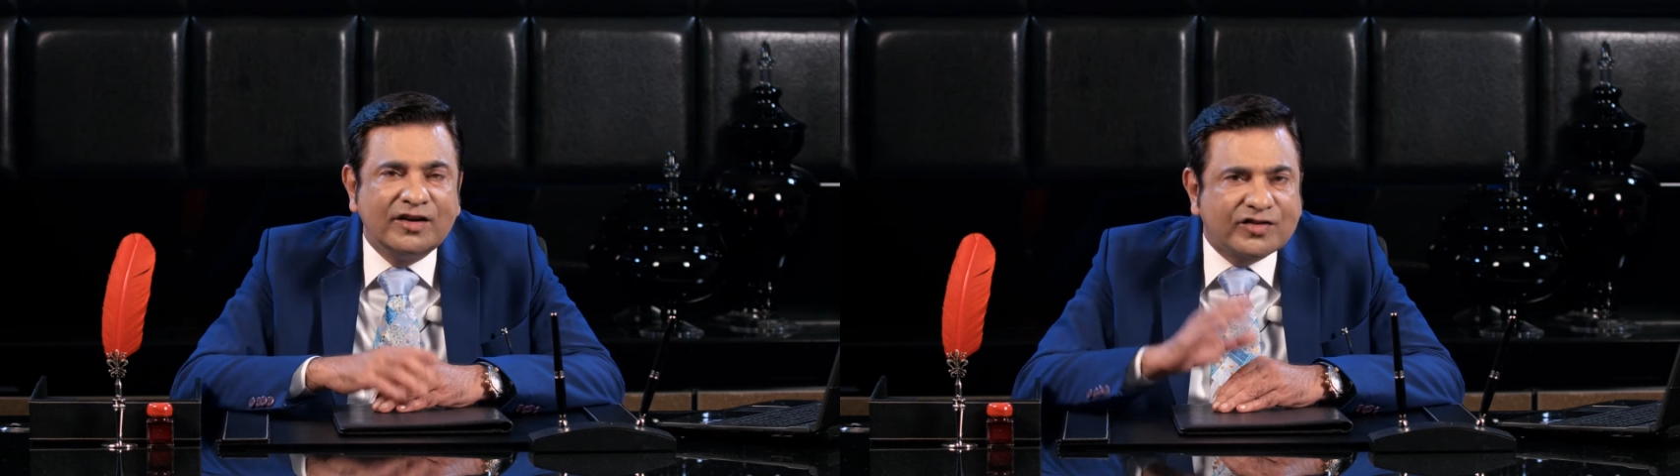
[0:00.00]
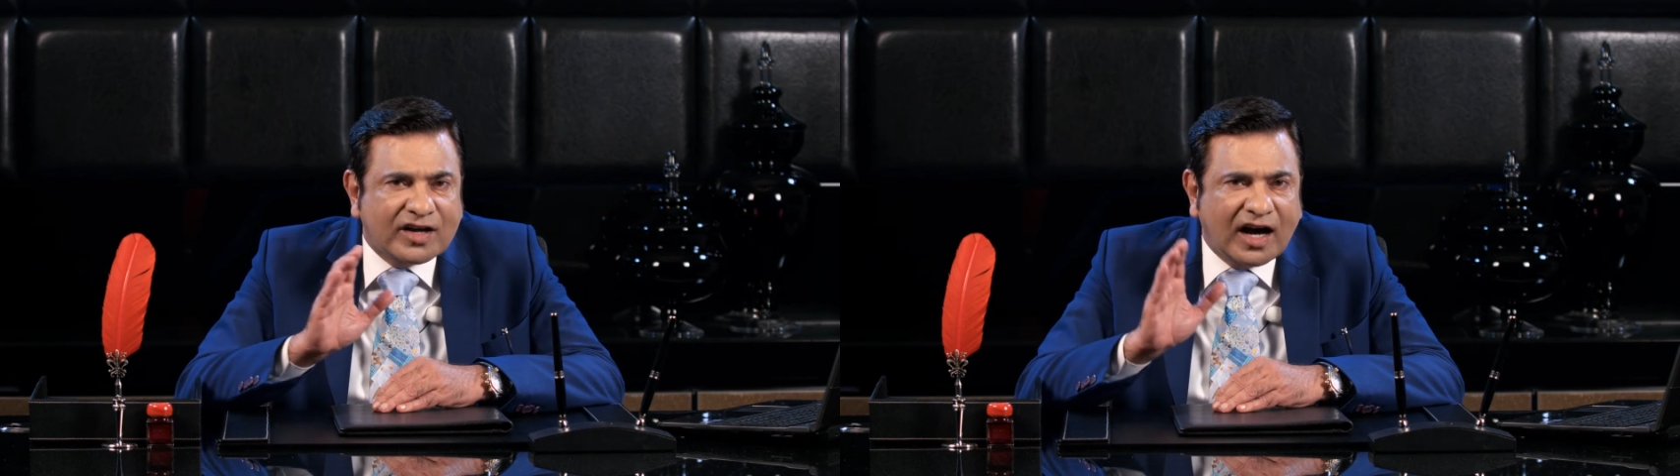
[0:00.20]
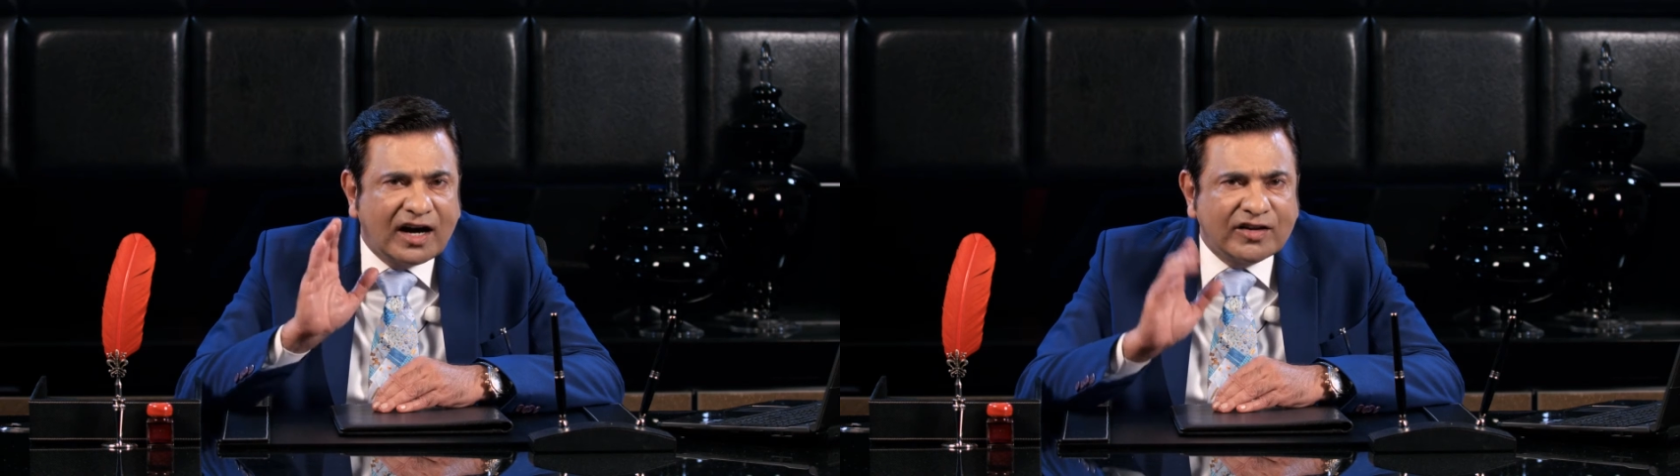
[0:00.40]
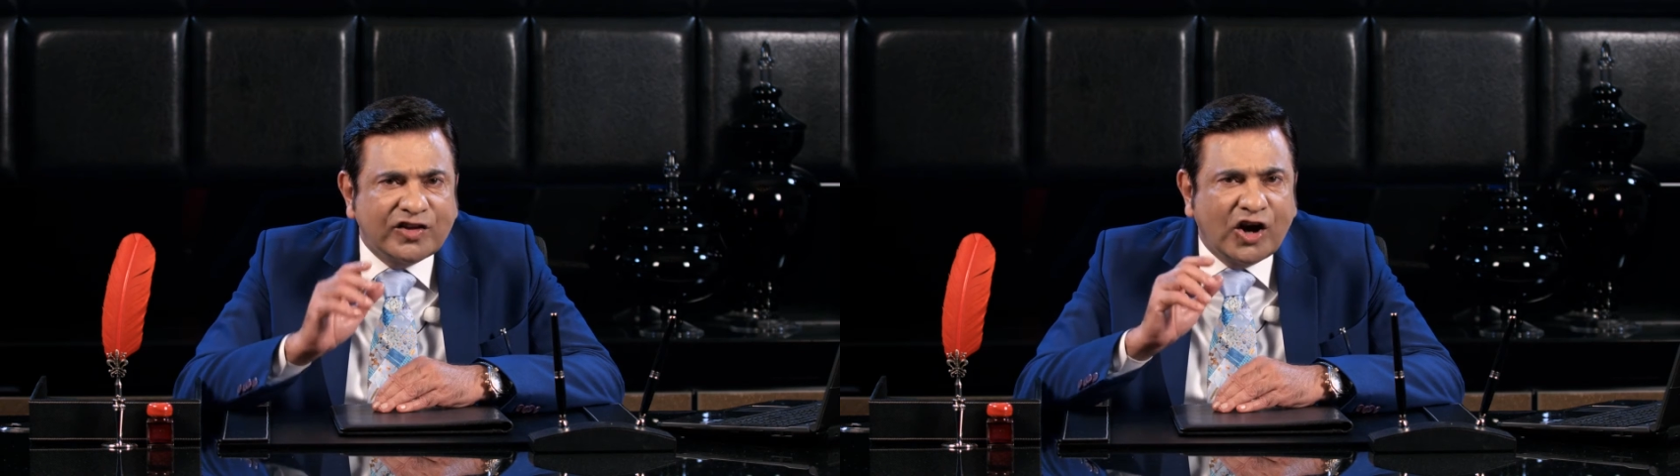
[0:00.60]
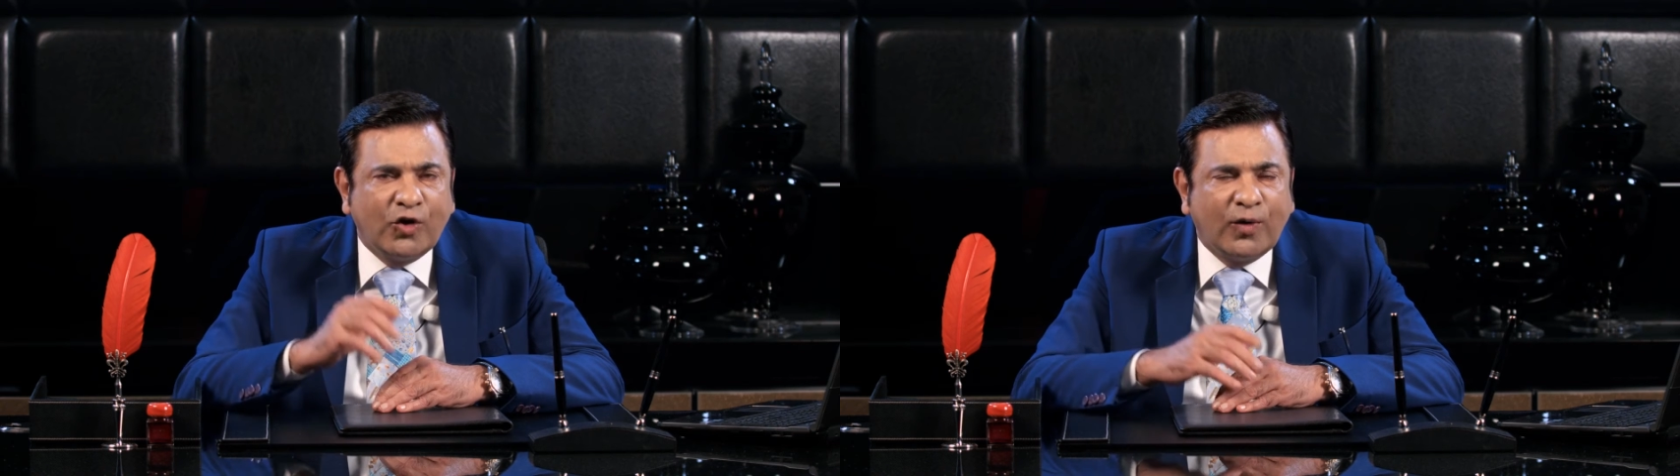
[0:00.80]
इसका अर्थ
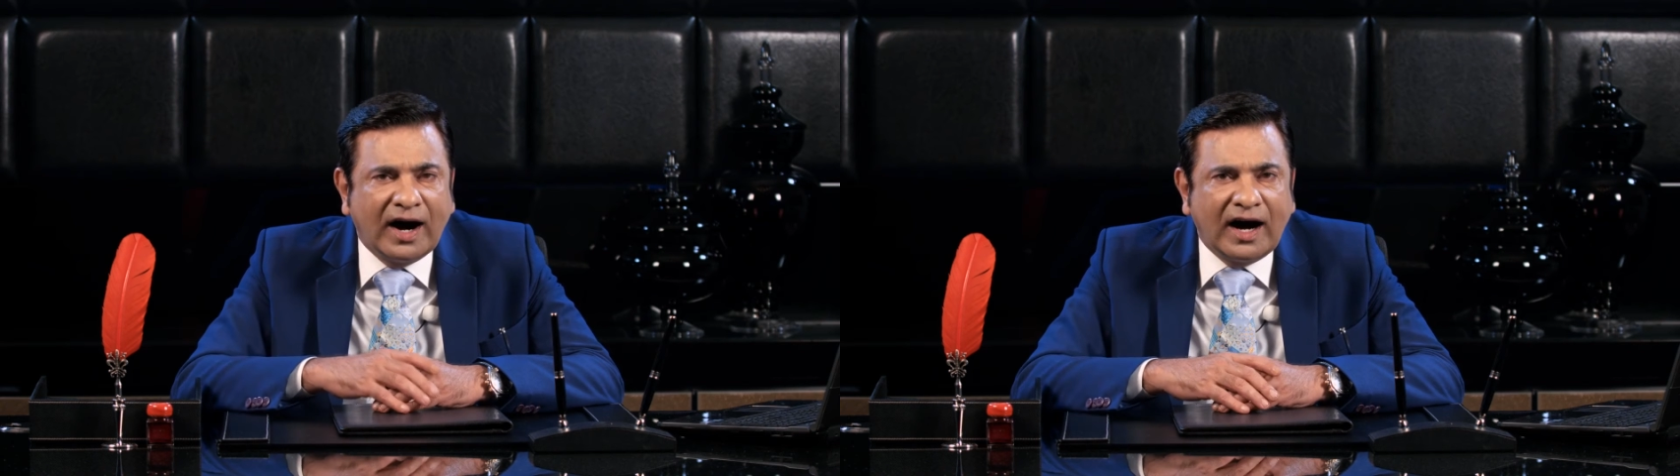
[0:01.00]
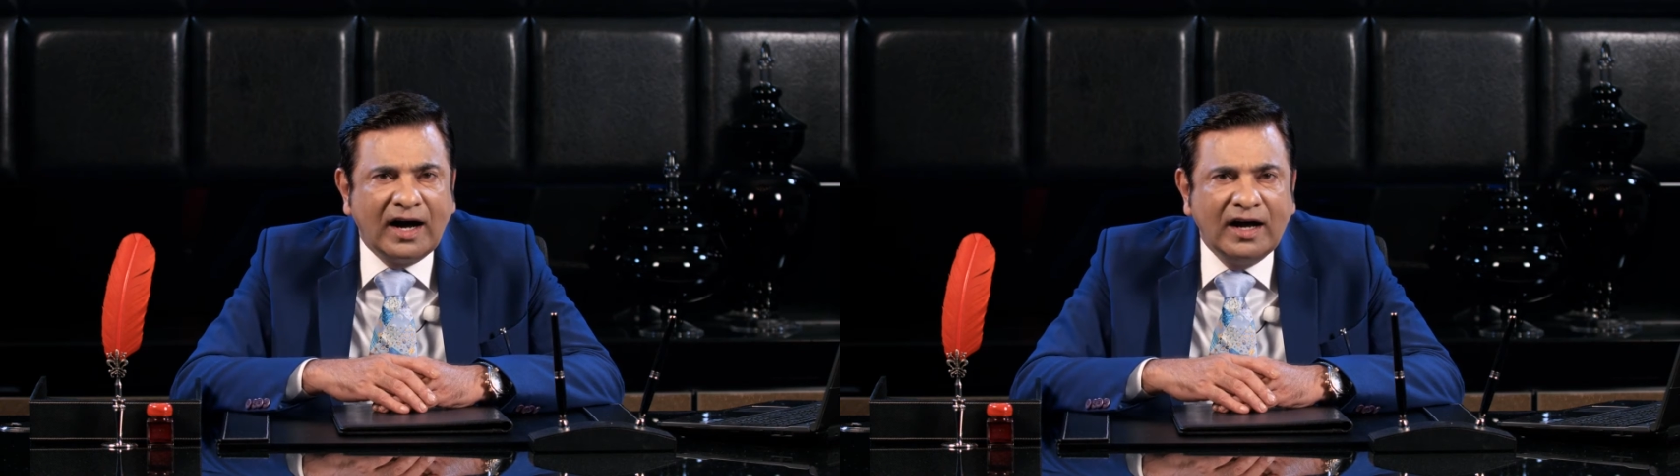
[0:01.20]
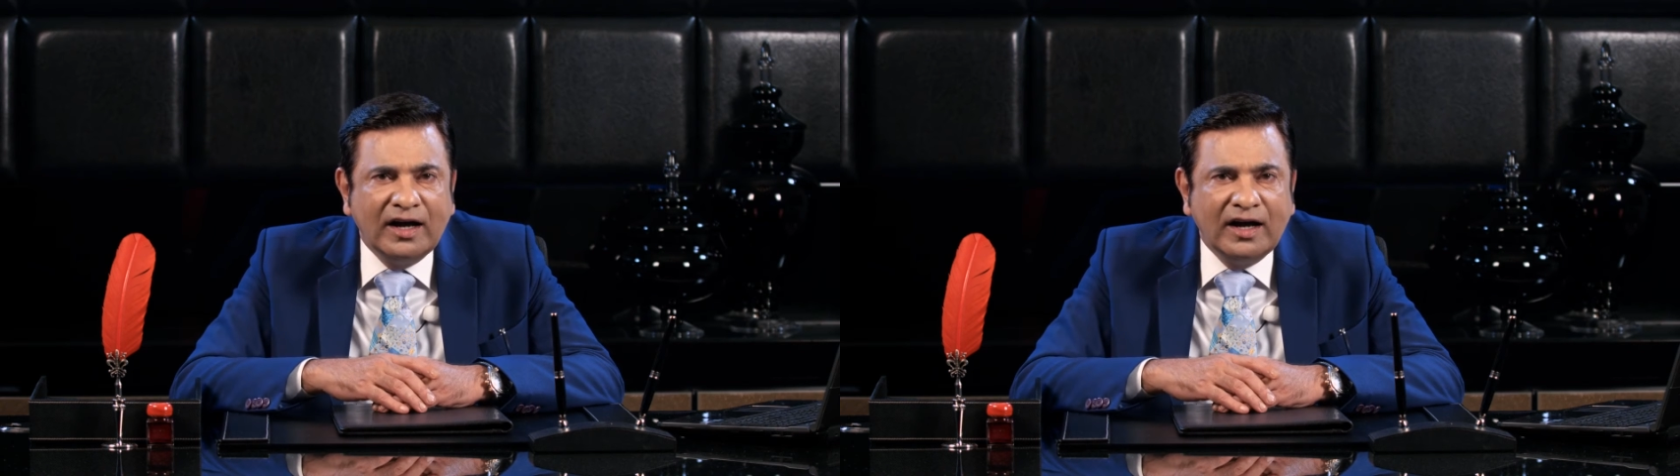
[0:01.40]
यह हुआ